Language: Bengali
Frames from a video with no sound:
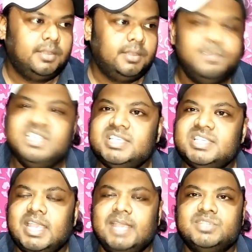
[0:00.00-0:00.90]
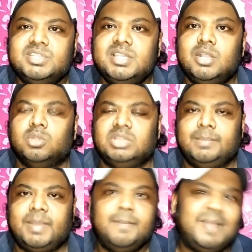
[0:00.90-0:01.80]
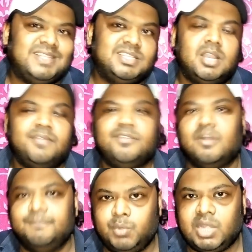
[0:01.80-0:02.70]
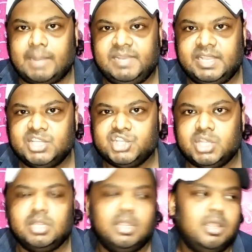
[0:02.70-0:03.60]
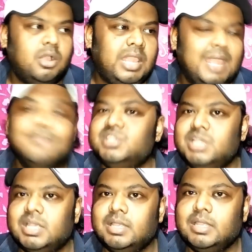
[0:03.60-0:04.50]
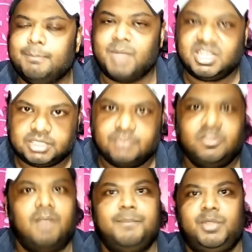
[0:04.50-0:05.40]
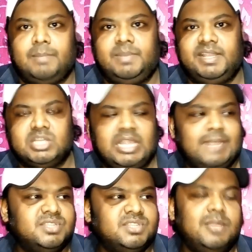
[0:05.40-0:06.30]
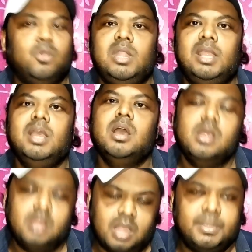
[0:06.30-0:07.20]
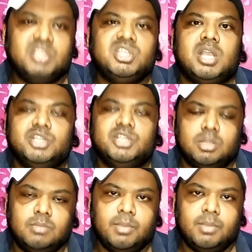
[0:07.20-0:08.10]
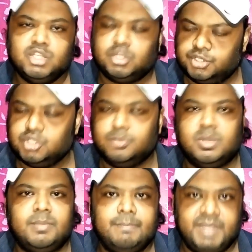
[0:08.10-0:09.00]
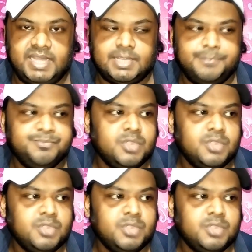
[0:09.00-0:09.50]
বিসিএ এমসিএ করতে পারেন ব্যাচেলার অফ কম্পিউটার অ্যাপ্লিকেশান এমসিএ মাস্টার অফ কম্পিউটার অ্যাপ্লিকেশান এমসিএ করলে আপনার চাকরির সম্ভাবনা যথেষ্ট পরিমাণ বেড়ে যায়